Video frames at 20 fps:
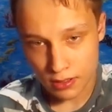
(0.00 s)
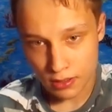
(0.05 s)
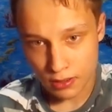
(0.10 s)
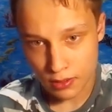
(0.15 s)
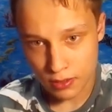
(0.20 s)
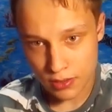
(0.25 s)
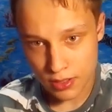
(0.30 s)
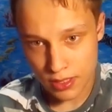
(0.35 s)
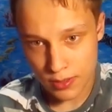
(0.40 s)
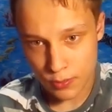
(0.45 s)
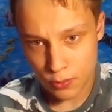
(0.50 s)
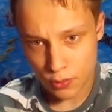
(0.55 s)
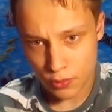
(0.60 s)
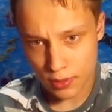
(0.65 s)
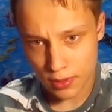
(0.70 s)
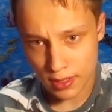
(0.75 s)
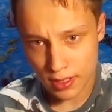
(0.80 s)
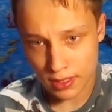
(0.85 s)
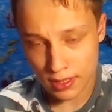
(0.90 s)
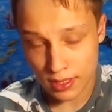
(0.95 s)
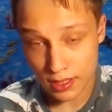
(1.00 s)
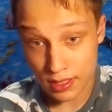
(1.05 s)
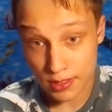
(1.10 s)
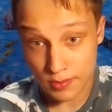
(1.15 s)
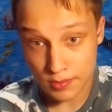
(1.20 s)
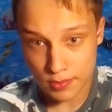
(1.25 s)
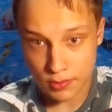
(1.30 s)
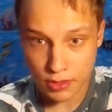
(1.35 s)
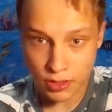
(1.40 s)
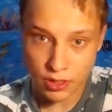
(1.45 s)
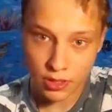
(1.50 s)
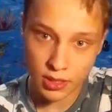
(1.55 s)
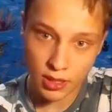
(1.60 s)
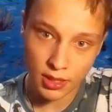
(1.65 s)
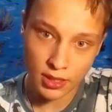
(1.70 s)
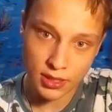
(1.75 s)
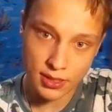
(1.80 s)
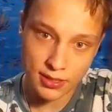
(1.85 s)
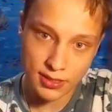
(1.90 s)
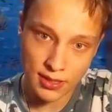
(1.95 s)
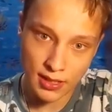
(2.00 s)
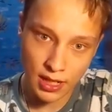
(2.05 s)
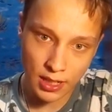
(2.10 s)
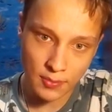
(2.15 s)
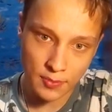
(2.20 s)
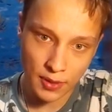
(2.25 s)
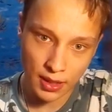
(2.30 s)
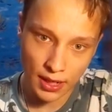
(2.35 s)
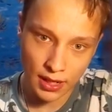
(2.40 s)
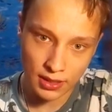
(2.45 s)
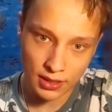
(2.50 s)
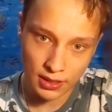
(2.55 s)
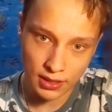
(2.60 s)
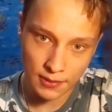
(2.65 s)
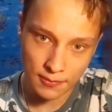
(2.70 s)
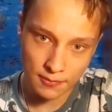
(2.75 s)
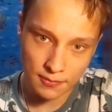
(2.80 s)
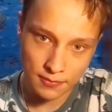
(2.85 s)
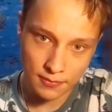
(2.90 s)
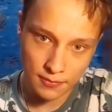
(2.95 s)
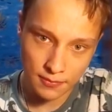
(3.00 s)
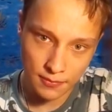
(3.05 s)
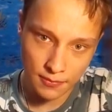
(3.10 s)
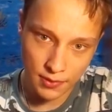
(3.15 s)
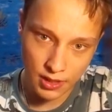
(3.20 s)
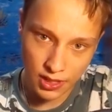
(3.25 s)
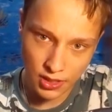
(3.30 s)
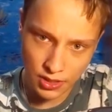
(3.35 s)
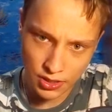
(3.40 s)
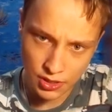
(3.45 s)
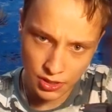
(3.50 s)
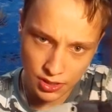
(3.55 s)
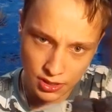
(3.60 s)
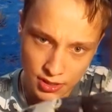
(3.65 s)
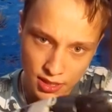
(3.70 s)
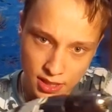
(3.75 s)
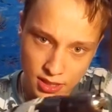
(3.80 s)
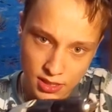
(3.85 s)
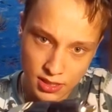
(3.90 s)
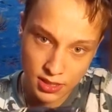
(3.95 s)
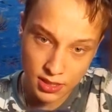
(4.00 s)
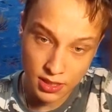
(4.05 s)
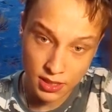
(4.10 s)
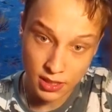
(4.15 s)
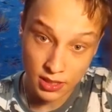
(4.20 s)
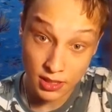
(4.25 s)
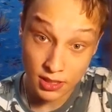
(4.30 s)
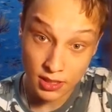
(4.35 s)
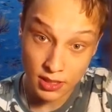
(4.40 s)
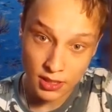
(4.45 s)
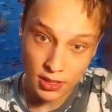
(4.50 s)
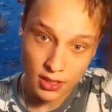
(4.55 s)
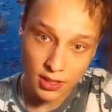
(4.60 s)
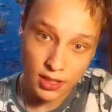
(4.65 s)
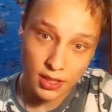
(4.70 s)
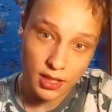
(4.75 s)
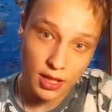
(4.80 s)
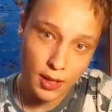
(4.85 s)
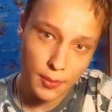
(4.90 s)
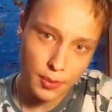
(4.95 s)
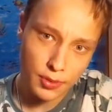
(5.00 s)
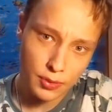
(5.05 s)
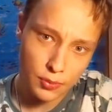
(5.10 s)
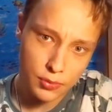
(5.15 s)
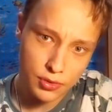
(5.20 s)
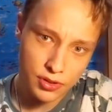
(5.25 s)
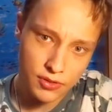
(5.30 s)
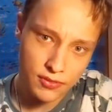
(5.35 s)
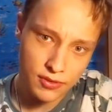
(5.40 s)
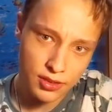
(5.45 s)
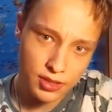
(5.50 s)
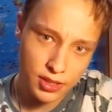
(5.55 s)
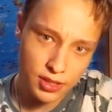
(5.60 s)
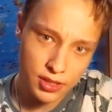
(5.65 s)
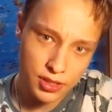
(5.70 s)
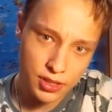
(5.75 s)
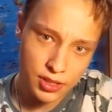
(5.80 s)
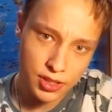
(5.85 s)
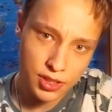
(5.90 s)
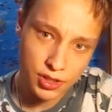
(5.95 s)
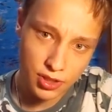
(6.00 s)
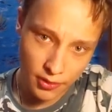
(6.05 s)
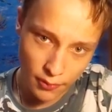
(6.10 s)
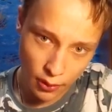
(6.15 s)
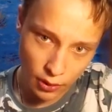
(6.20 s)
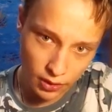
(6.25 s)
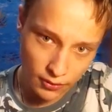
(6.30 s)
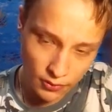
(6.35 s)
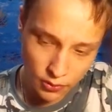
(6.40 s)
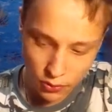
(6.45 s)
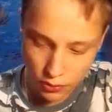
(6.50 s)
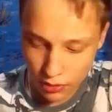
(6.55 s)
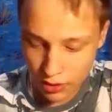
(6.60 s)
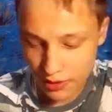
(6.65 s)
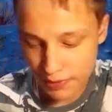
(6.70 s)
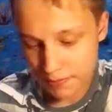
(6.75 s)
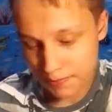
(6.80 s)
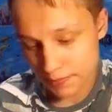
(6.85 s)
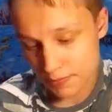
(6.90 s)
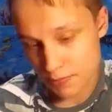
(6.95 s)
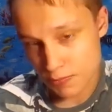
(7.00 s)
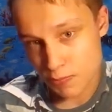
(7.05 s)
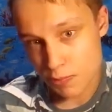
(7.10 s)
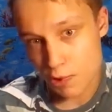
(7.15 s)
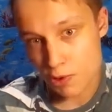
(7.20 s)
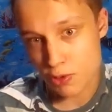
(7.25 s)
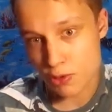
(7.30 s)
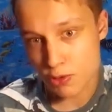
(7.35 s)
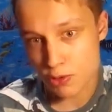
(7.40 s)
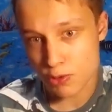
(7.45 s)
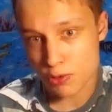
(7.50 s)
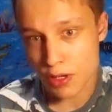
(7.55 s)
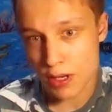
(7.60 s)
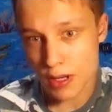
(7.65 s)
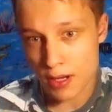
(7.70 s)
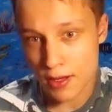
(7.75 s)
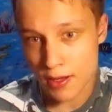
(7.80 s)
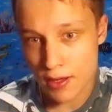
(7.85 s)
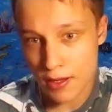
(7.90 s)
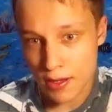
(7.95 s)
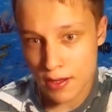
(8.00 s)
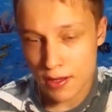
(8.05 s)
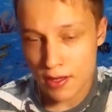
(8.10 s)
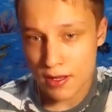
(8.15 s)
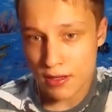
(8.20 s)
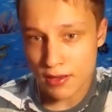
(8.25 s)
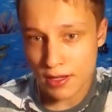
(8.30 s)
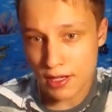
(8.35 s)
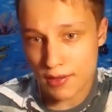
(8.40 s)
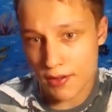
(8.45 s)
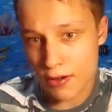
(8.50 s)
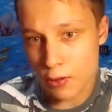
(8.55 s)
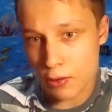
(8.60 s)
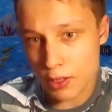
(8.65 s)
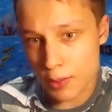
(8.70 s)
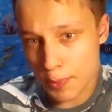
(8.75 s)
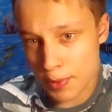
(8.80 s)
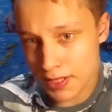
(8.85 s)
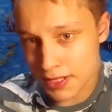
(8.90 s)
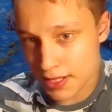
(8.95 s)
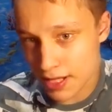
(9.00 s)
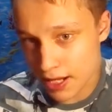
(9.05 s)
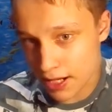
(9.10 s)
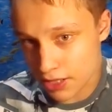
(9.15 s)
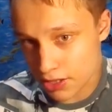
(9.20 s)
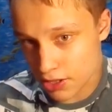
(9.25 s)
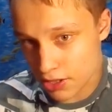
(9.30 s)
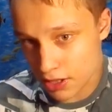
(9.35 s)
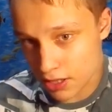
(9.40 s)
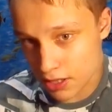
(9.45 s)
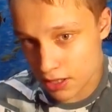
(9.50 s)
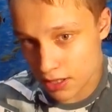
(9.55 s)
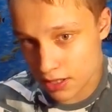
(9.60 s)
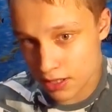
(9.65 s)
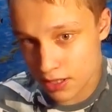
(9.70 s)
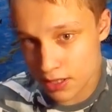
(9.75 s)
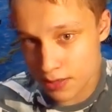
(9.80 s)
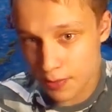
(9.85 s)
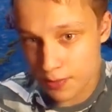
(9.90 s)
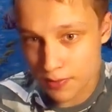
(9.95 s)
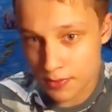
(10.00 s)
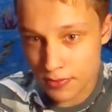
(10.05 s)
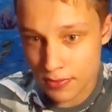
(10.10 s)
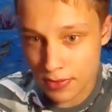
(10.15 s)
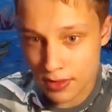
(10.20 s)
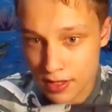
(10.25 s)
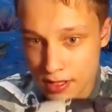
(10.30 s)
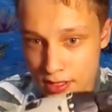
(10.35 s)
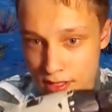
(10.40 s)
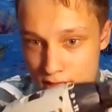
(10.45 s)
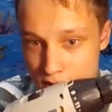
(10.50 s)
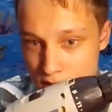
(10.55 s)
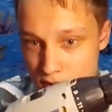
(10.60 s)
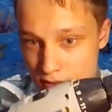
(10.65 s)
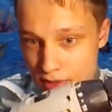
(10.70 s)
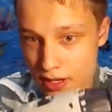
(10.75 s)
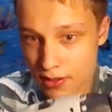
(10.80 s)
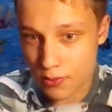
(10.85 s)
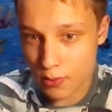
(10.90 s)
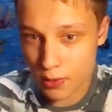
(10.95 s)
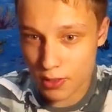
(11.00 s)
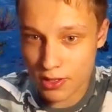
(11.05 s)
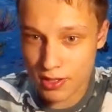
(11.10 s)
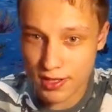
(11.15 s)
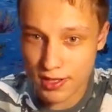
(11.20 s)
То есть ему где-то 14 лет порядка. Мне 16. Я потому что 2004 года. чуть чуть я а, на два года постарше своего